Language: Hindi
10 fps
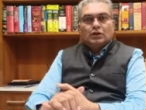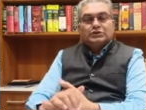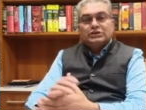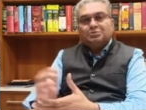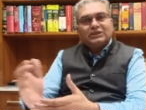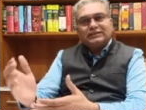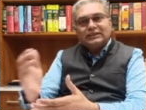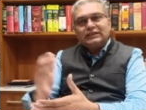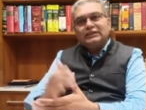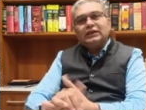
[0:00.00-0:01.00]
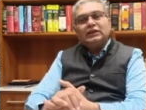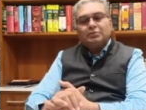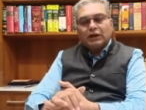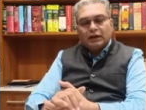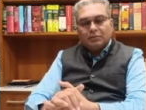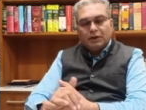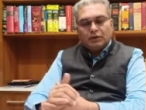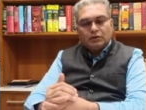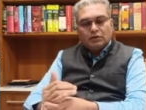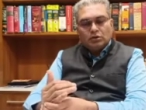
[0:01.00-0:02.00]
समता सैनिक दल के बारे में
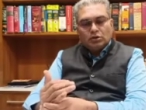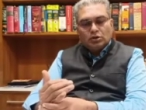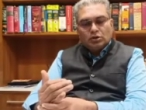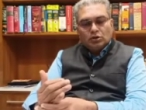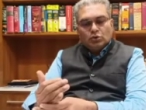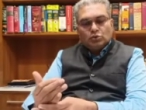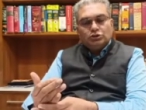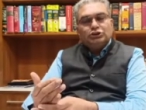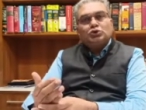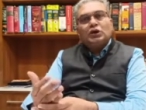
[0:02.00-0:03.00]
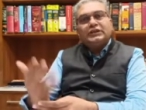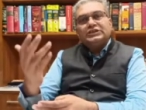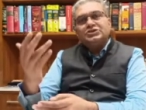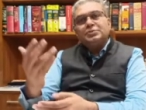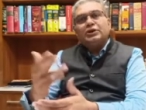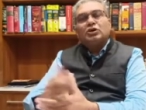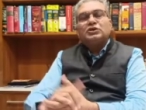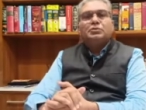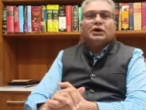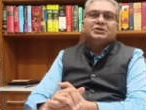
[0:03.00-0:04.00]
1938 में
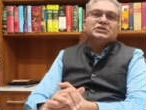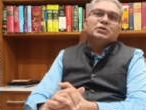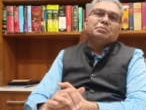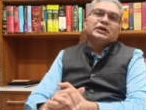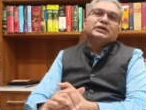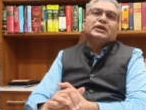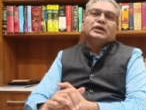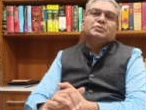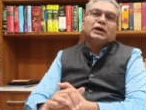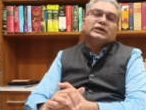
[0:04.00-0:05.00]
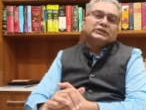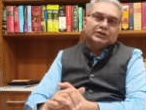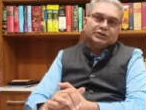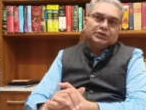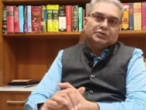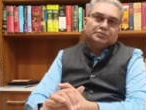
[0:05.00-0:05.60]
डॉक्टर बाबा साहब आम्बेडकर ने एक बात कही थी